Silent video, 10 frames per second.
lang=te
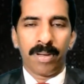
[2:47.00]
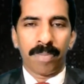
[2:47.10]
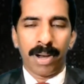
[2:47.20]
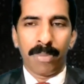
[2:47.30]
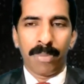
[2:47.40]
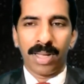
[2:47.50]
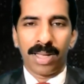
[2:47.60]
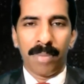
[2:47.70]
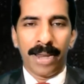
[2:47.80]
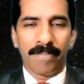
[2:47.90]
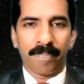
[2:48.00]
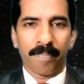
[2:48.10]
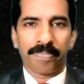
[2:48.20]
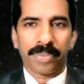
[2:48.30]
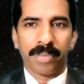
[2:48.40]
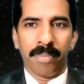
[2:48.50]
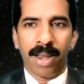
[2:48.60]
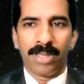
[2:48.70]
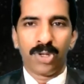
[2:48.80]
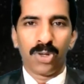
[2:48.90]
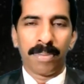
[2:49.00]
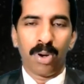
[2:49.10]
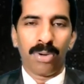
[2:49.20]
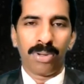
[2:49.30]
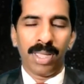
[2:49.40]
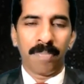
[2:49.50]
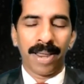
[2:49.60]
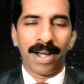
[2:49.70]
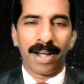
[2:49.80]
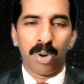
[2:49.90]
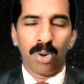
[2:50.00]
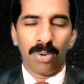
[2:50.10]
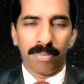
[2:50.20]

ప్రాముఖ్యంగా మనం మన జీవితంలో ఈ ప్రయాణంలో